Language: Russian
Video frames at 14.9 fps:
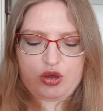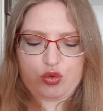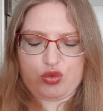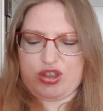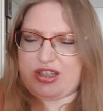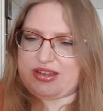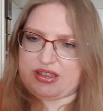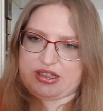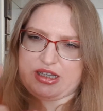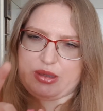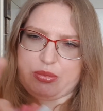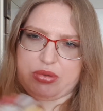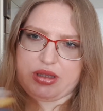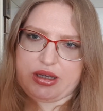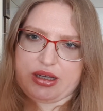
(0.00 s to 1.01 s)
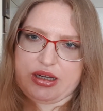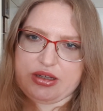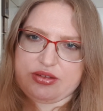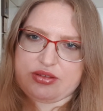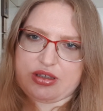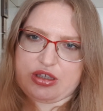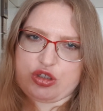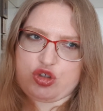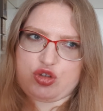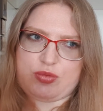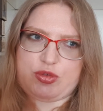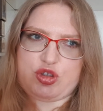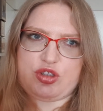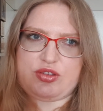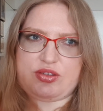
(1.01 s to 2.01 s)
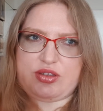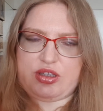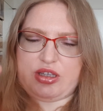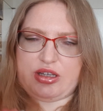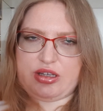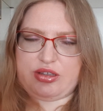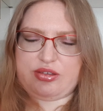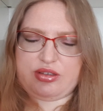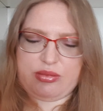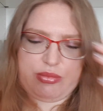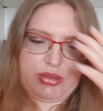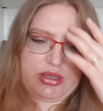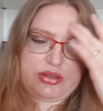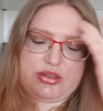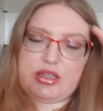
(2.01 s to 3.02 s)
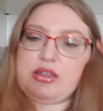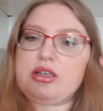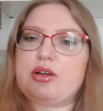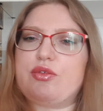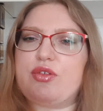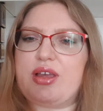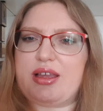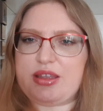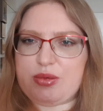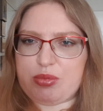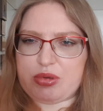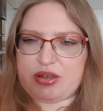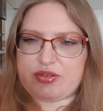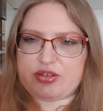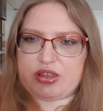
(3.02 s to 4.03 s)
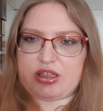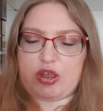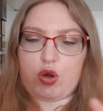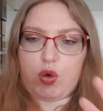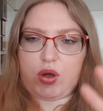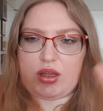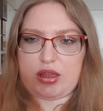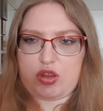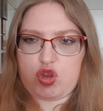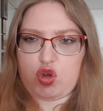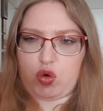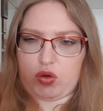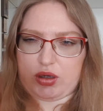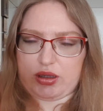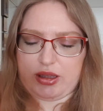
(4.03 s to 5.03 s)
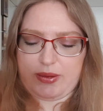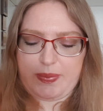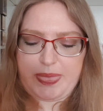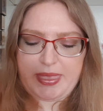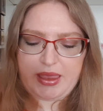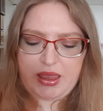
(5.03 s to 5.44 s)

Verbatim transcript: У них такая была коллекция из 6 или 7 оттенков, и они были все-таки около черные.